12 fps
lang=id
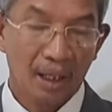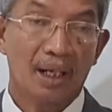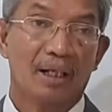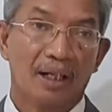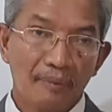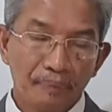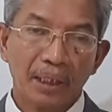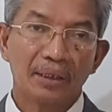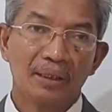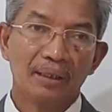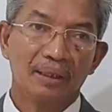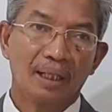
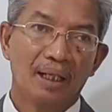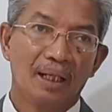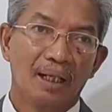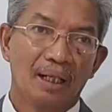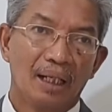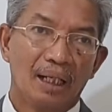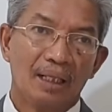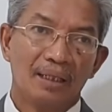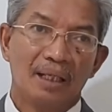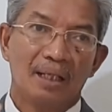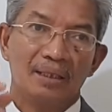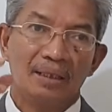Harapan kita ada